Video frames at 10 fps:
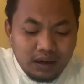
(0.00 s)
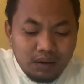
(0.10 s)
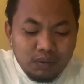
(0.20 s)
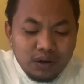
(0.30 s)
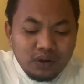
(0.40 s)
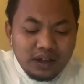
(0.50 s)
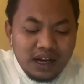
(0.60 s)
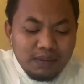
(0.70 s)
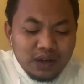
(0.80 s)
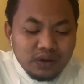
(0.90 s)

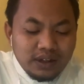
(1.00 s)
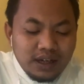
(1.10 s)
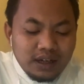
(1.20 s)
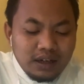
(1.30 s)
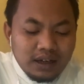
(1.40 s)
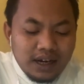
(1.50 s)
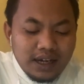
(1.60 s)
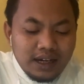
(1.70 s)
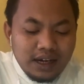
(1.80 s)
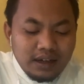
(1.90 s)
menunda masuknya ke
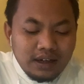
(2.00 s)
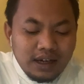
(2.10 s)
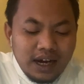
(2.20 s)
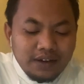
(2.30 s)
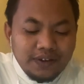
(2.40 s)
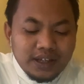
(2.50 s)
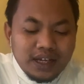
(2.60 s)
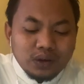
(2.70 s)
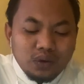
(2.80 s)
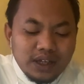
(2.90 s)
kerajaan dengan
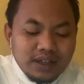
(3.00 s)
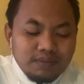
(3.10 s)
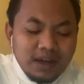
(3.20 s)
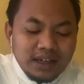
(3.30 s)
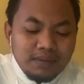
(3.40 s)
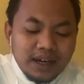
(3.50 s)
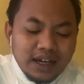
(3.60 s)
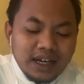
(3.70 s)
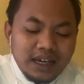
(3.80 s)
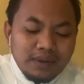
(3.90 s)
visa turis bagi
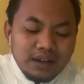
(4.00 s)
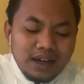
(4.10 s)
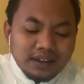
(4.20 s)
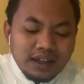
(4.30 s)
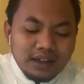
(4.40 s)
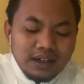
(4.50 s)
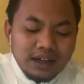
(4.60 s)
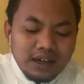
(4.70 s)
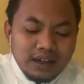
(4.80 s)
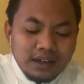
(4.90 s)
mereka yang datang
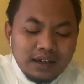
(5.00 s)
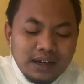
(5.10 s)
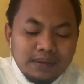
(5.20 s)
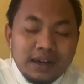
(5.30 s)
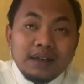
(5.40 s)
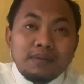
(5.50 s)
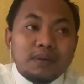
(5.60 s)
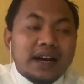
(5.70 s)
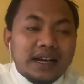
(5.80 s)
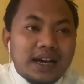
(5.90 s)
dengan dari, dari
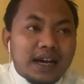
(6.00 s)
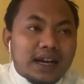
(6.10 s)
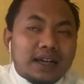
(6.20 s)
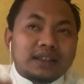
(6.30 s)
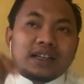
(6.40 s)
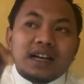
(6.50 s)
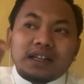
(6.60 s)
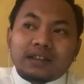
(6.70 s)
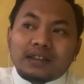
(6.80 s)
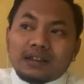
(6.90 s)
berbagai negara,
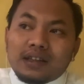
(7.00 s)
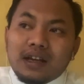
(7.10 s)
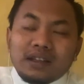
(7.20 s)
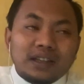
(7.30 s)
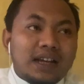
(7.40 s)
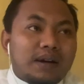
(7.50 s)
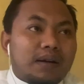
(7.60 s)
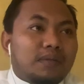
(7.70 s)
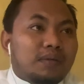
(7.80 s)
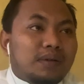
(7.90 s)
tidak tidak
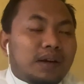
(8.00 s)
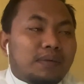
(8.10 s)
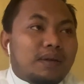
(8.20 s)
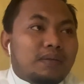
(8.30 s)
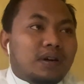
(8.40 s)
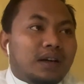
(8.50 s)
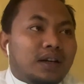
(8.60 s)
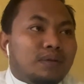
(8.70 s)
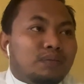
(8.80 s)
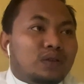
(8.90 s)
apa
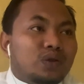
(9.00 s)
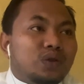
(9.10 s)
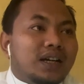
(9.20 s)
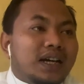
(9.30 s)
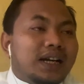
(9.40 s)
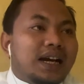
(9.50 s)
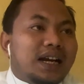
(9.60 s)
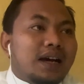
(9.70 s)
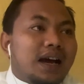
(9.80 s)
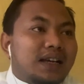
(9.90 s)
eh, bertuju dengan
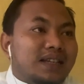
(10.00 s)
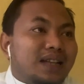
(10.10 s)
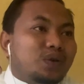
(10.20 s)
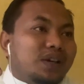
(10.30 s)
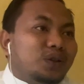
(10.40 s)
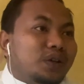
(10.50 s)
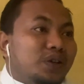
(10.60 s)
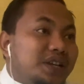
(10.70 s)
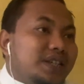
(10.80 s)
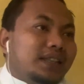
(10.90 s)
negara satu yaitu
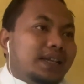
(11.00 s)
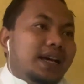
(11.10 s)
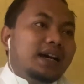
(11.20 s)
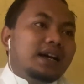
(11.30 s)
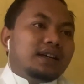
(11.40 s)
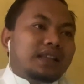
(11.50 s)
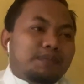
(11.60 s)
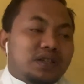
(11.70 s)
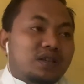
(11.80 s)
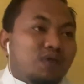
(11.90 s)
Indonesia tidak
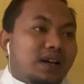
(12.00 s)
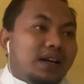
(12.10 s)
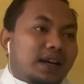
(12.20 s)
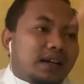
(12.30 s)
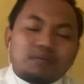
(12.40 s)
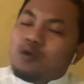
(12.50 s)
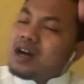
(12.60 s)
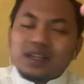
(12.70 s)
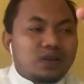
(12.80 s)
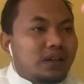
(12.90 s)
tapi semua negara Indonesia
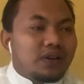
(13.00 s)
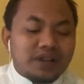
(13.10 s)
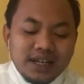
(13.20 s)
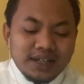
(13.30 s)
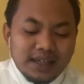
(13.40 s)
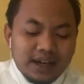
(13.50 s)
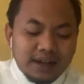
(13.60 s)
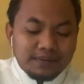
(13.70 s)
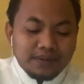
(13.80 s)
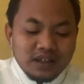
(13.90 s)
bukan aja. Indonesia saja
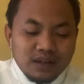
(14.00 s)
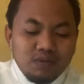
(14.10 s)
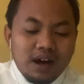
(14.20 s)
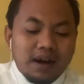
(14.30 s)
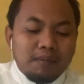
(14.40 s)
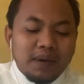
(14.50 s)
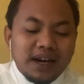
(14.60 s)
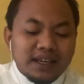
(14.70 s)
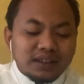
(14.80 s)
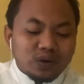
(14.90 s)
semua. semua
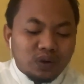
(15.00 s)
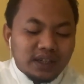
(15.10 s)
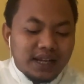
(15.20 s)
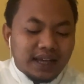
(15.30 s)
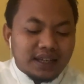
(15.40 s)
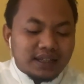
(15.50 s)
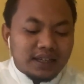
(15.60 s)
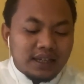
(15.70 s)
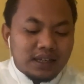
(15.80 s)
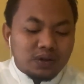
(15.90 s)
malah yang tertulis di atas
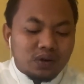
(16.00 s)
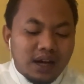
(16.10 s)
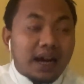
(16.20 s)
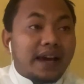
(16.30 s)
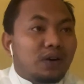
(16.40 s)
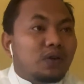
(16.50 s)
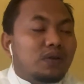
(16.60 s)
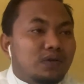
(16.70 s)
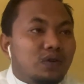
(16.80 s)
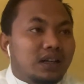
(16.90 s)
ini juga Kairo
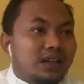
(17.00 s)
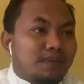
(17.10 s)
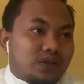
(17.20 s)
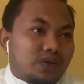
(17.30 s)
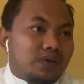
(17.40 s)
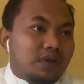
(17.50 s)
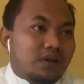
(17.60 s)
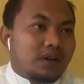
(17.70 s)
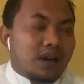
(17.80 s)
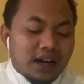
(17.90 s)
juga termasuk
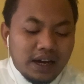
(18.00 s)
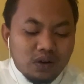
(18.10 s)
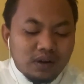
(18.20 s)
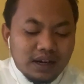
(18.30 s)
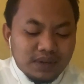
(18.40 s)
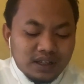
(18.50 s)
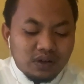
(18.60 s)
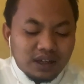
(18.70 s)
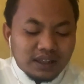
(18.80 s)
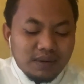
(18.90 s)
Kairo dan Mesir
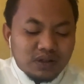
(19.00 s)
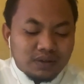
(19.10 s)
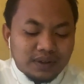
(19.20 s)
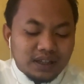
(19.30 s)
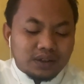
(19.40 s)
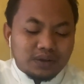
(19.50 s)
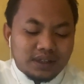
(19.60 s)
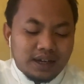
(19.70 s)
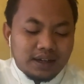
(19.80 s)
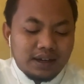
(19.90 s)
juga termasuk seperti itu
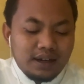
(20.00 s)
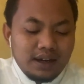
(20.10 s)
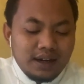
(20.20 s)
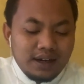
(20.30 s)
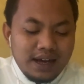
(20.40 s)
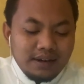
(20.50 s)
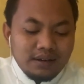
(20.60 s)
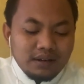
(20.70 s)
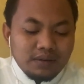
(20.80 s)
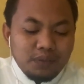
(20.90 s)
Ustadz dan
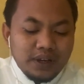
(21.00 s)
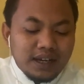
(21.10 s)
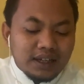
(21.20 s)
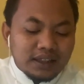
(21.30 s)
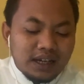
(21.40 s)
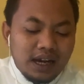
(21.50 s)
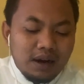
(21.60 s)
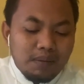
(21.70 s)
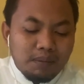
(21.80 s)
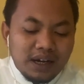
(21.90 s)
poin yang ketiga,
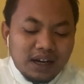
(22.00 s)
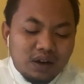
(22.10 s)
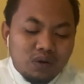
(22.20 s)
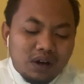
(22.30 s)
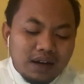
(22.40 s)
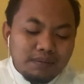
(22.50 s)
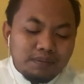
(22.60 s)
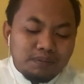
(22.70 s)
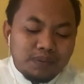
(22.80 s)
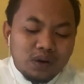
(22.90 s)
meneguhkan
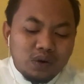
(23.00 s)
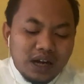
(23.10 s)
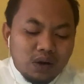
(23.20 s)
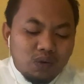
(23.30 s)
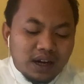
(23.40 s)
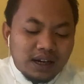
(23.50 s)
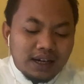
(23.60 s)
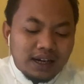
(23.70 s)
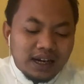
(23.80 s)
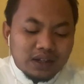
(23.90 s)
penggunaan warga
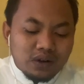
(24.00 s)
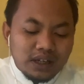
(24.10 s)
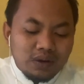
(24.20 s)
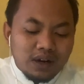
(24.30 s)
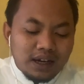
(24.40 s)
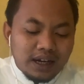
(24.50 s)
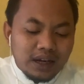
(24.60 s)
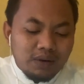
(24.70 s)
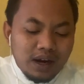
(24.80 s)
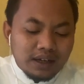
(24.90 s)
negara Saudi, warga
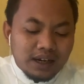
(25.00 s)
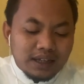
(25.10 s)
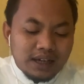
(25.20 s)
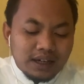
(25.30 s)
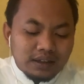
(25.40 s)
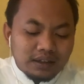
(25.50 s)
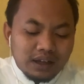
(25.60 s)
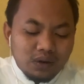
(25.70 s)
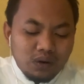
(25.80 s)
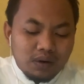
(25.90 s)
dewan, kerajaan,
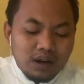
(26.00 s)
teluk